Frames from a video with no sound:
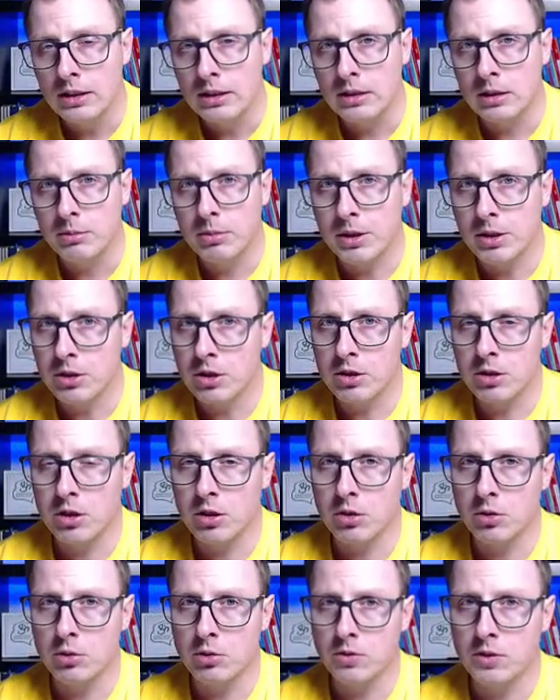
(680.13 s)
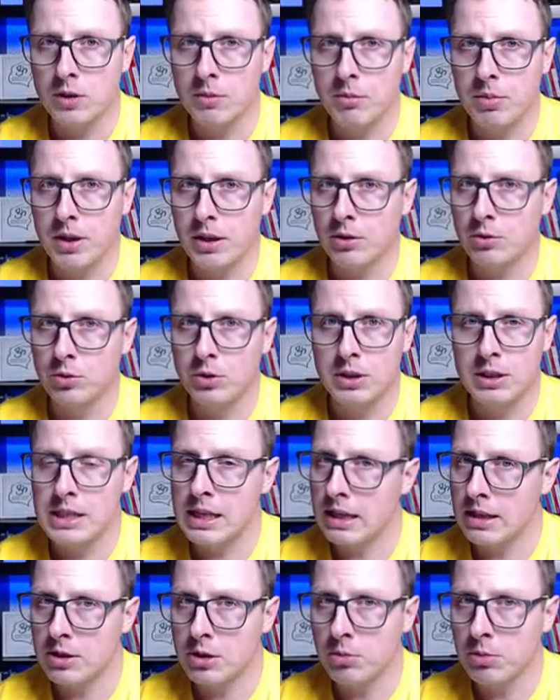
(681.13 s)
zobaczcie, że on już w temperaturze
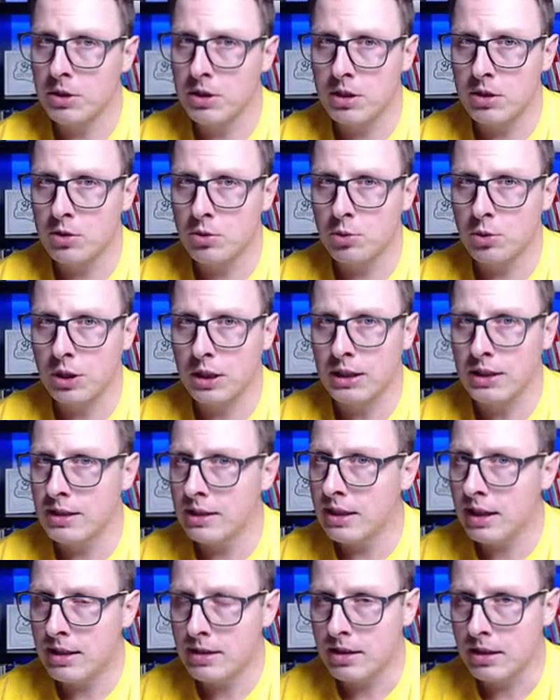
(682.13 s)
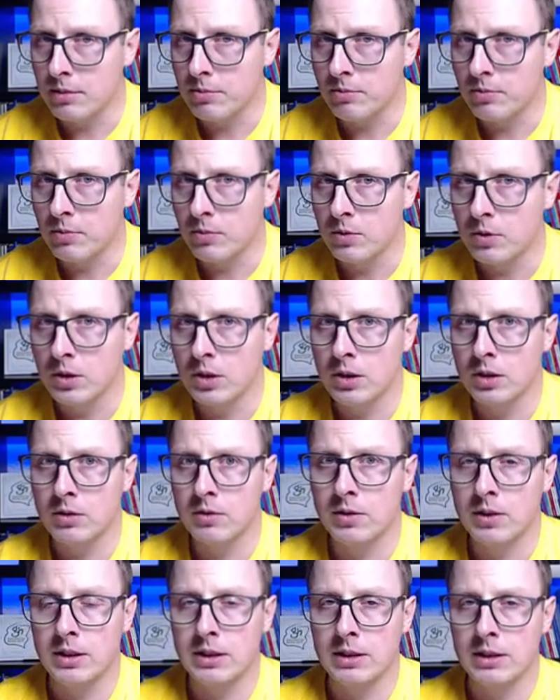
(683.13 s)
0 stopni Celsjusza jest gazem,
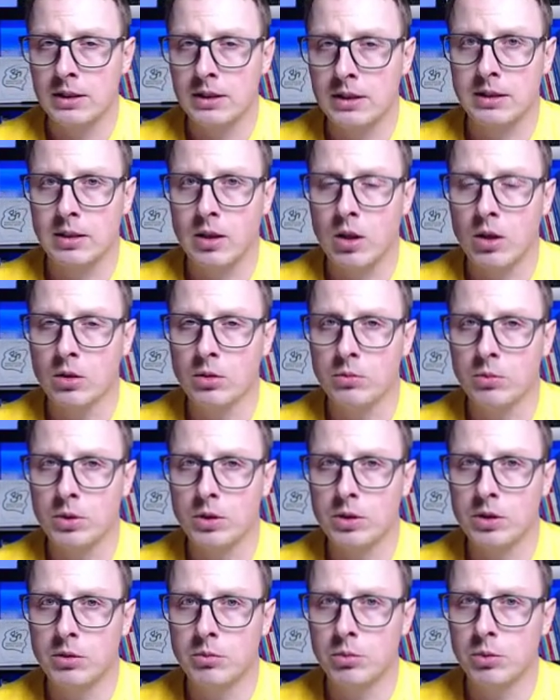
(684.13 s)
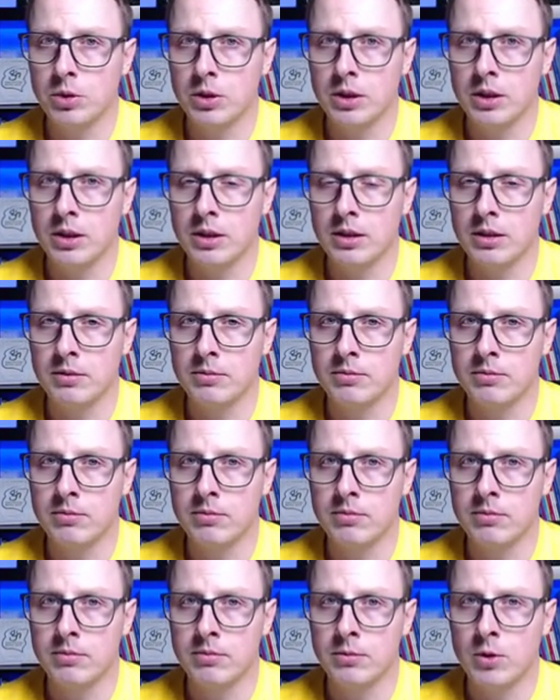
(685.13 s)
e, więc on potrzebuje
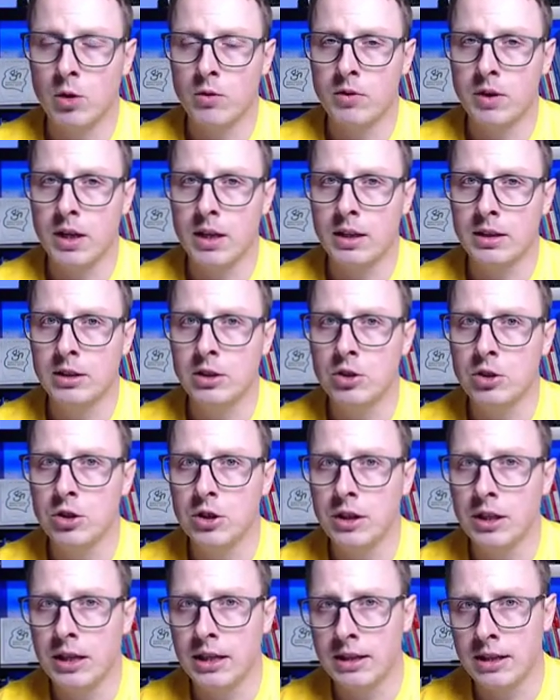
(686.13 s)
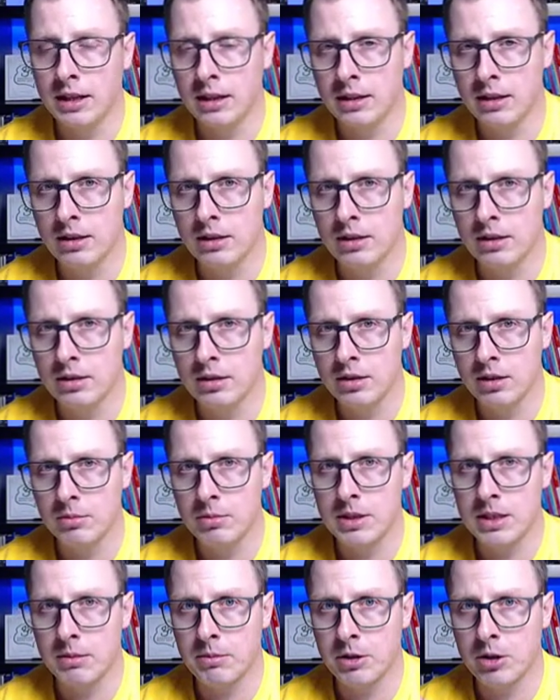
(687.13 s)
mm, o wiele niższej energii,
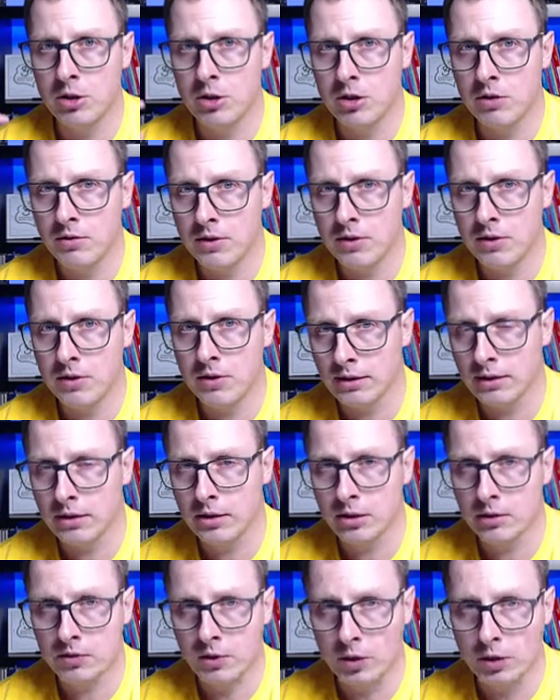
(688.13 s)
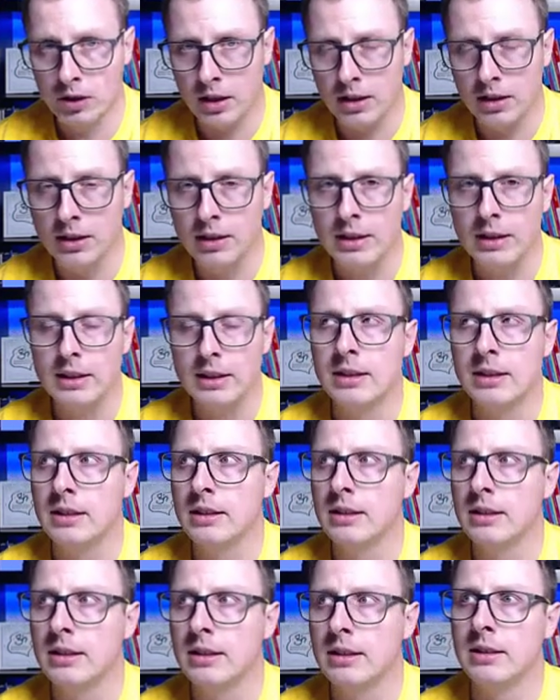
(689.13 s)
żeby zamienić się w gaz niż woda,
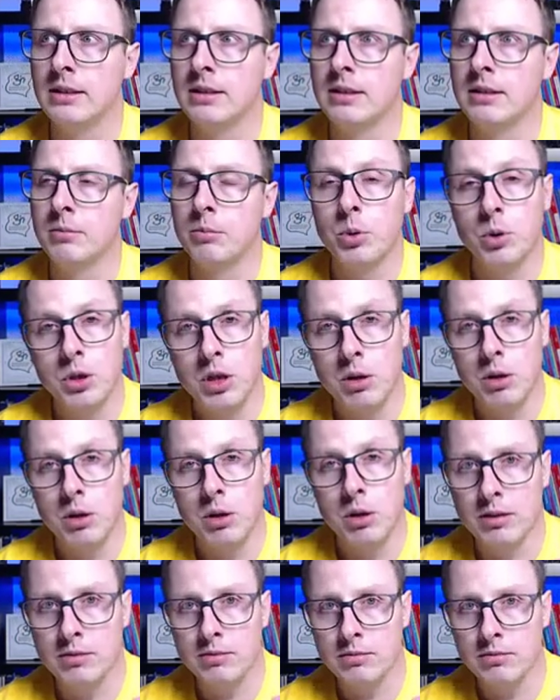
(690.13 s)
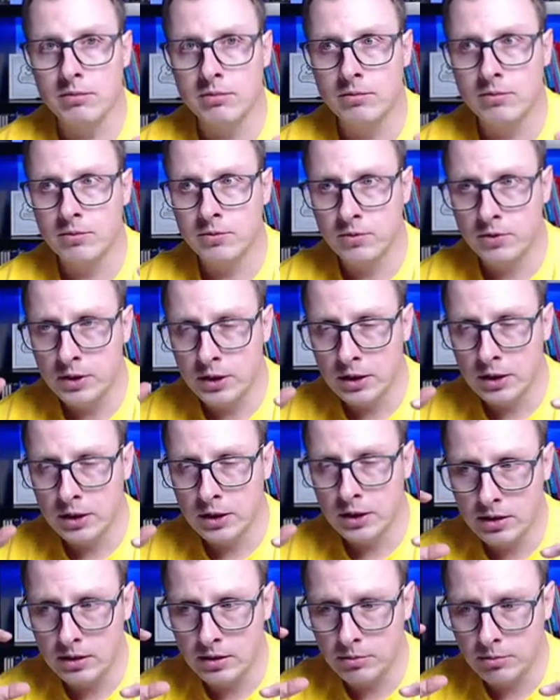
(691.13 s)
e, bo nie ma w
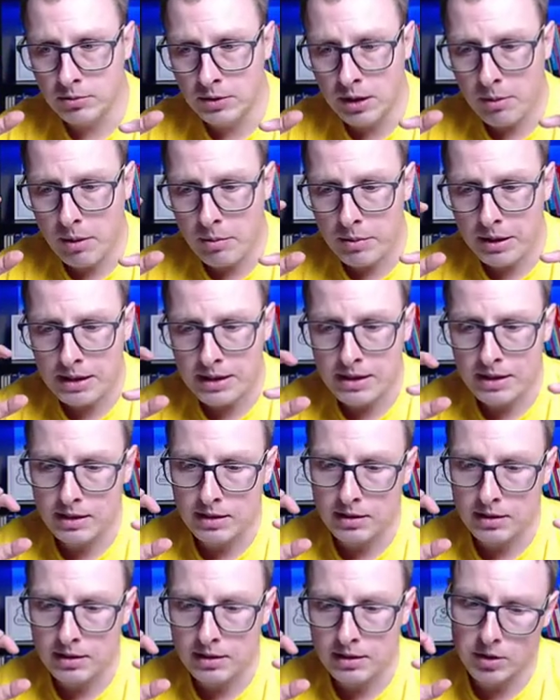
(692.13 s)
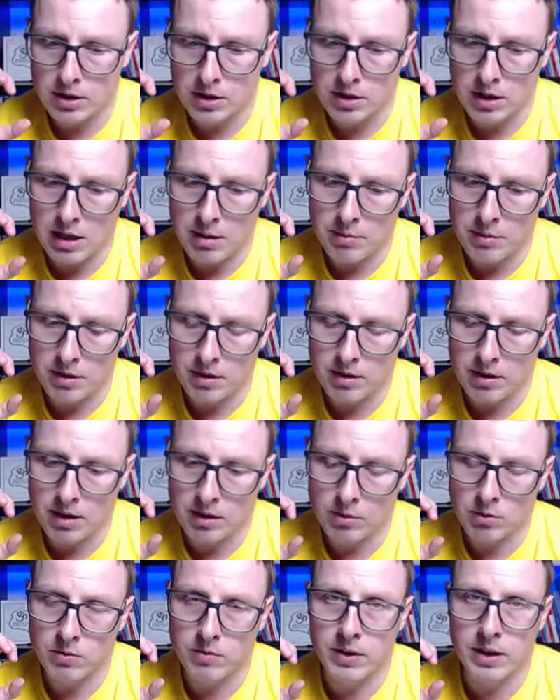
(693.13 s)
tych, nie ma między cząsteczkami
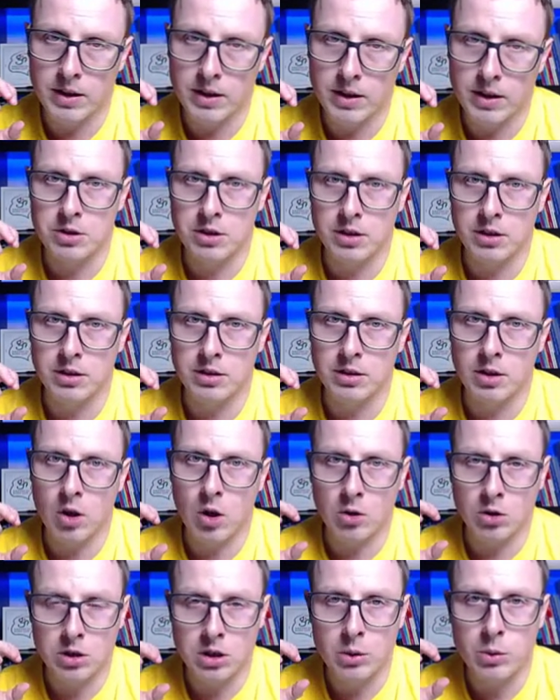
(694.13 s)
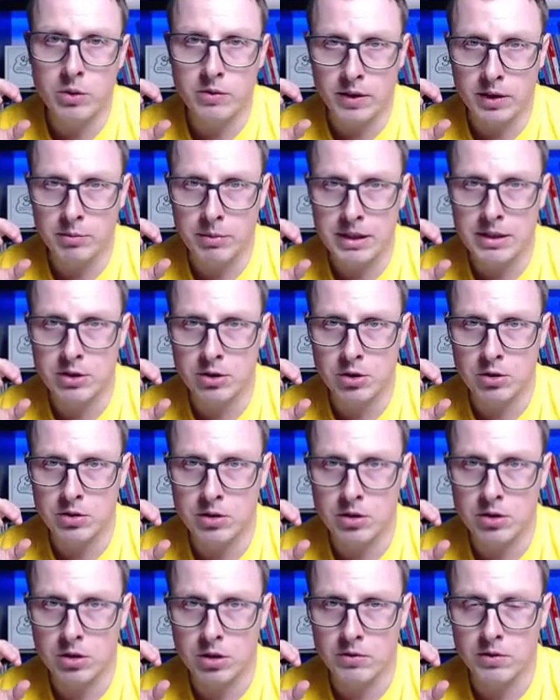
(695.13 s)
tlenku węgla 4 oddziaływań
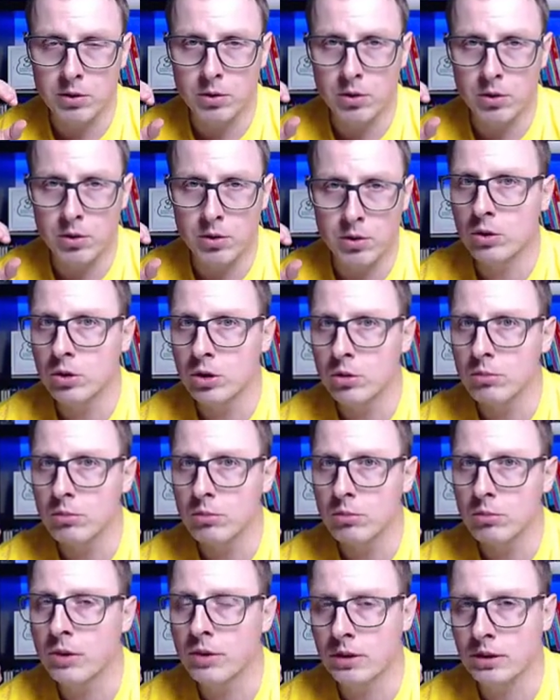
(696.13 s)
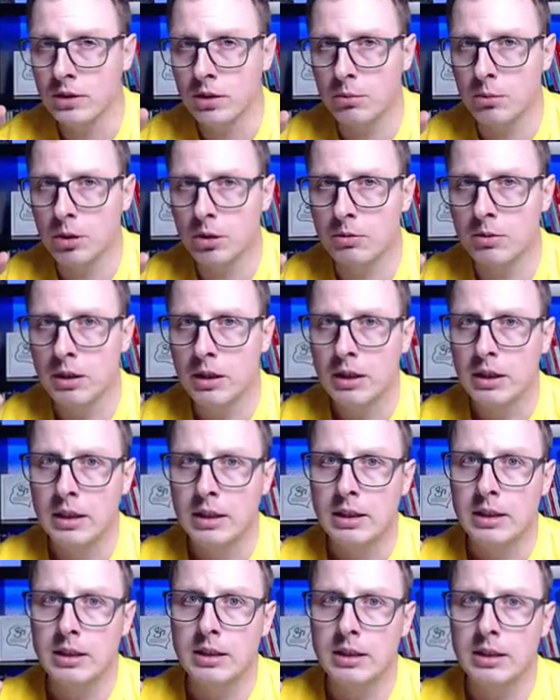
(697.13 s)
międzycząsteczkowych, które by go trzymały ze sobą,
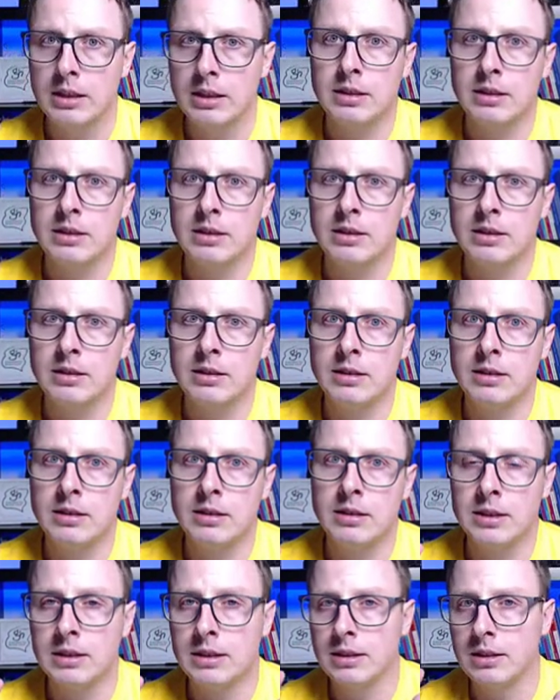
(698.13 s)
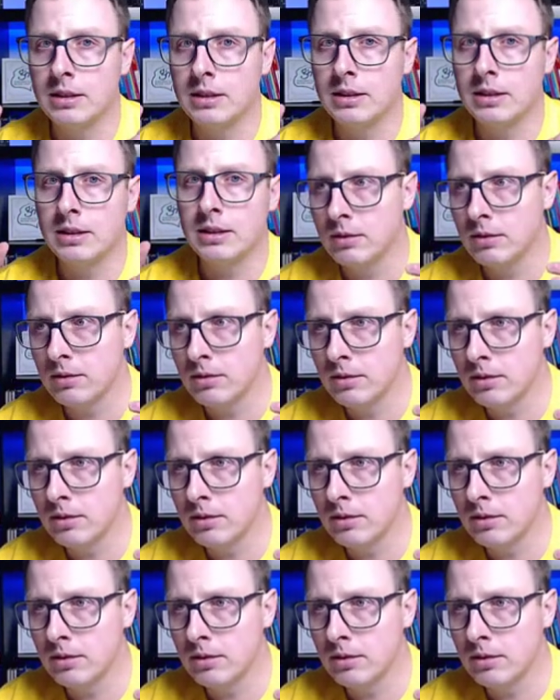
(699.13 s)
więc